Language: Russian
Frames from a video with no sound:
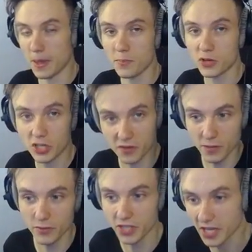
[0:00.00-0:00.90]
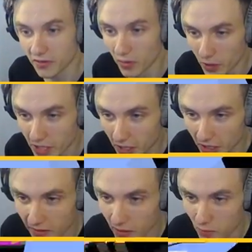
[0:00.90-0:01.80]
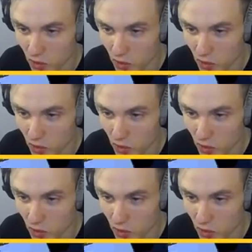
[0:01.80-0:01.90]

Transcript: Напишите в комментариях, выпадал ли вам